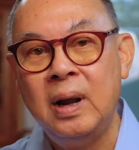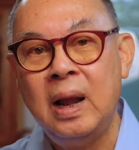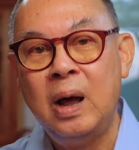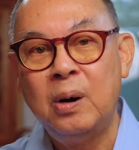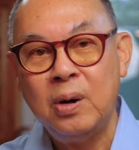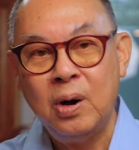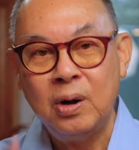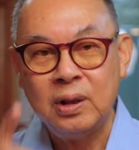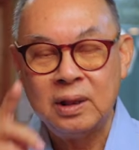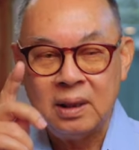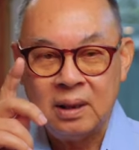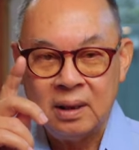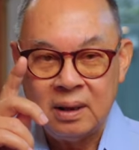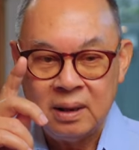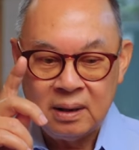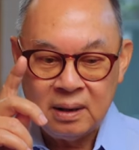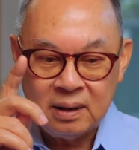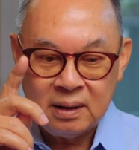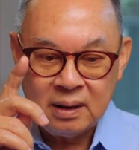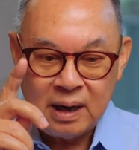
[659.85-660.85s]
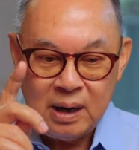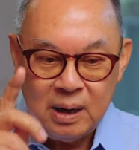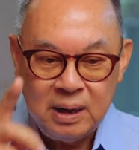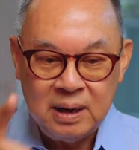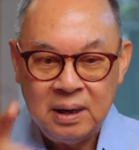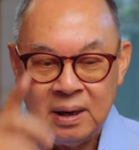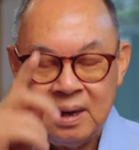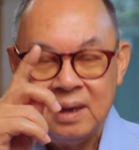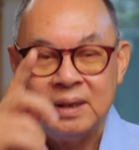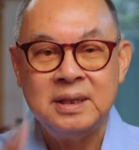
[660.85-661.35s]
แล้วก็ตี
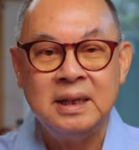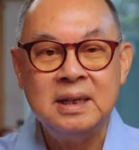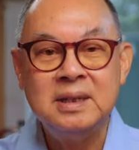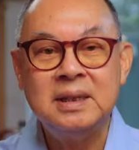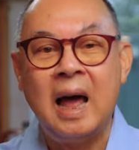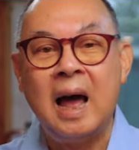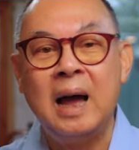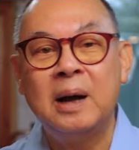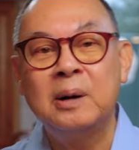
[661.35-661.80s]
ศีรษะ